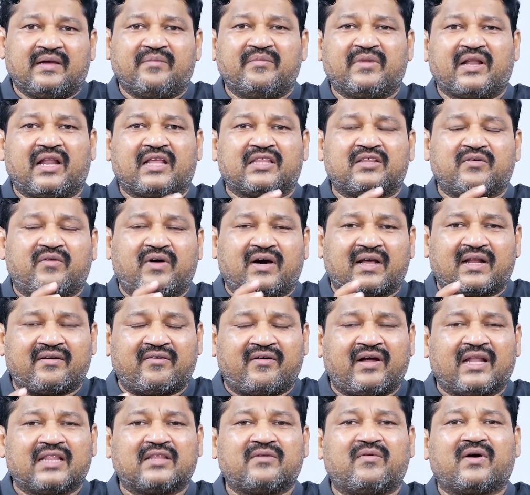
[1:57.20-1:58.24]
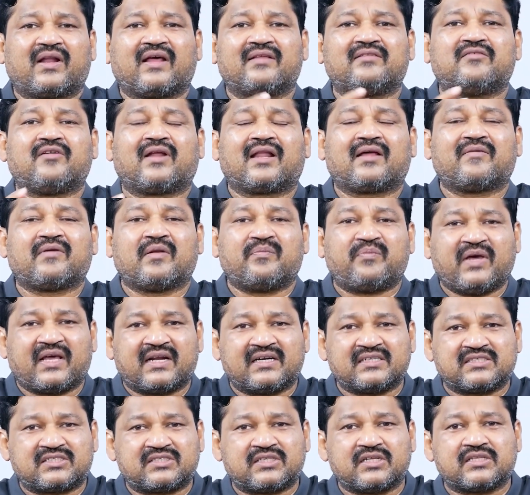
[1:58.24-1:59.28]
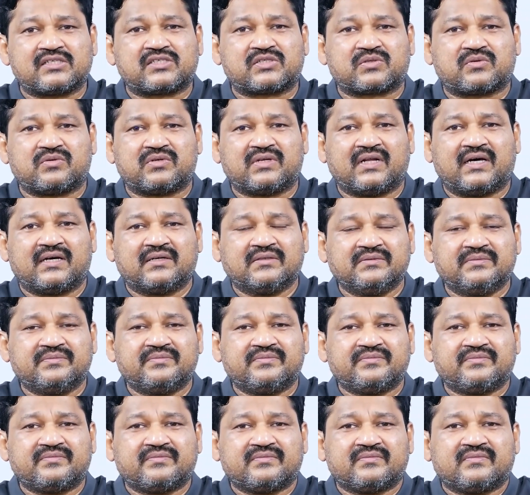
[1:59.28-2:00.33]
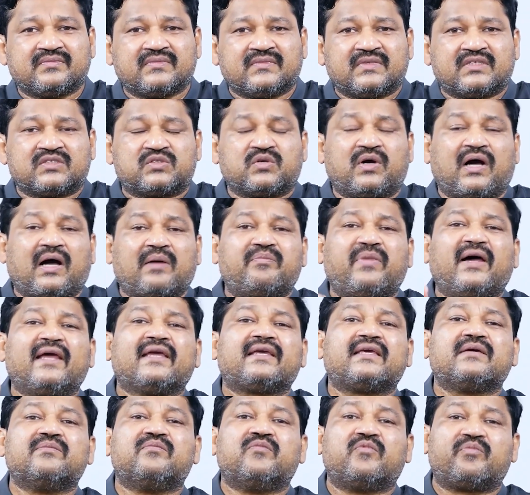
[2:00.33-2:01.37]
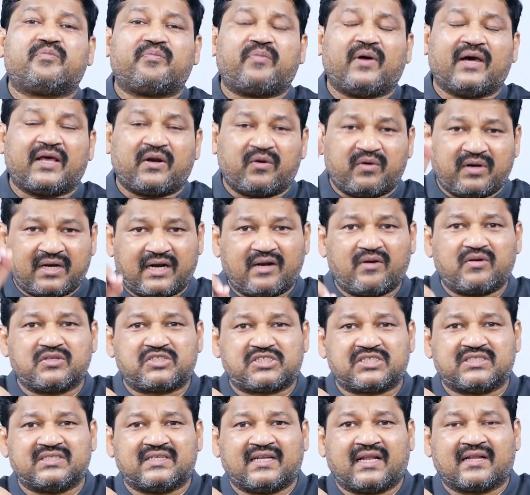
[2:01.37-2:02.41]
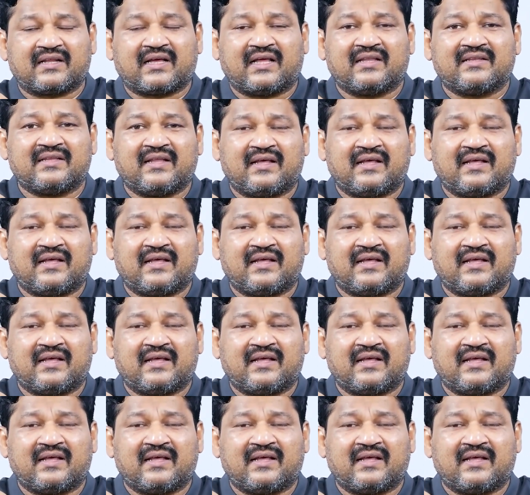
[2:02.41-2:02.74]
ఎమ్మెల్యే ద్వారా వాళ్ళ ద్వారా ద్వారా వాళ్ళ పేరెంట్స్ తెలుసుకున్నారు సో ఆ అబ్బాయికి ముప్పై రెండేళ్ళు వచ్చింది నన్ను